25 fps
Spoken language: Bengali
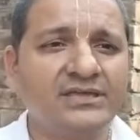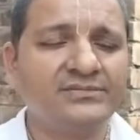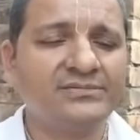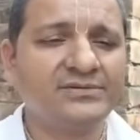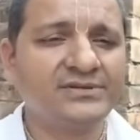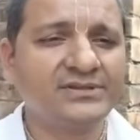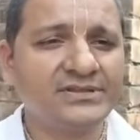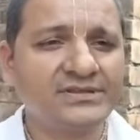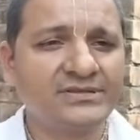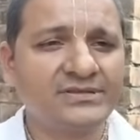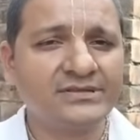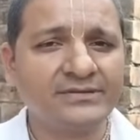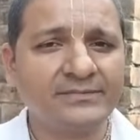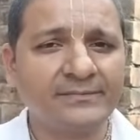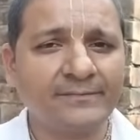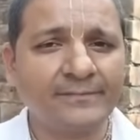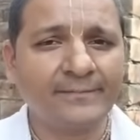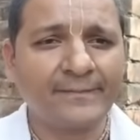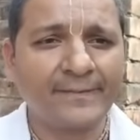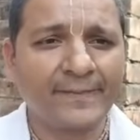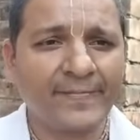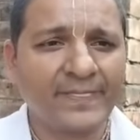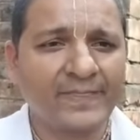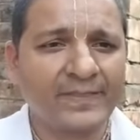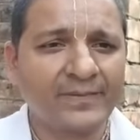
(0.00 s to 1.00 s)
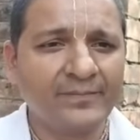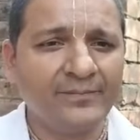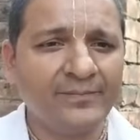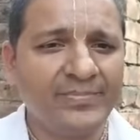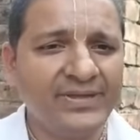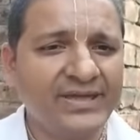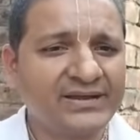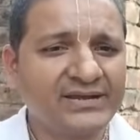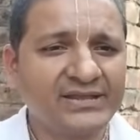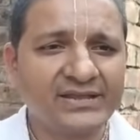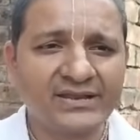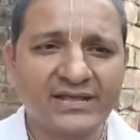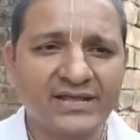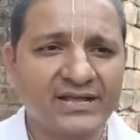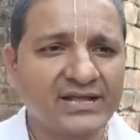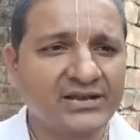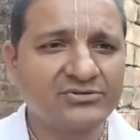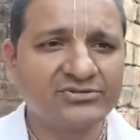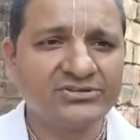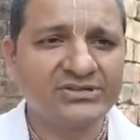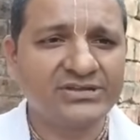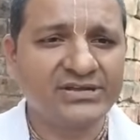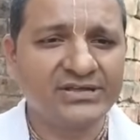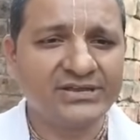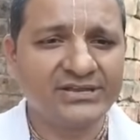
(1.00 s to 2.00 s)
এবারে ব্যাগটা
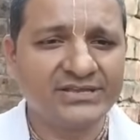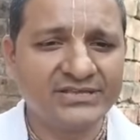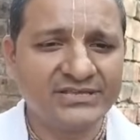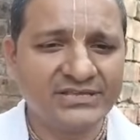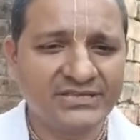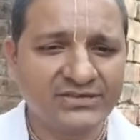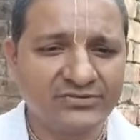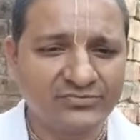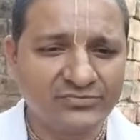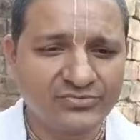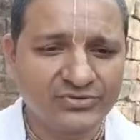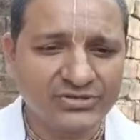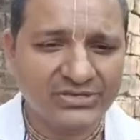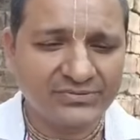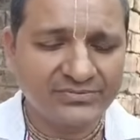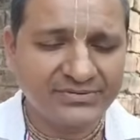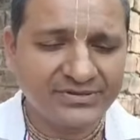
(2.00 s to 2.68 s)
রাখারও জায়গা নেই কিন্তু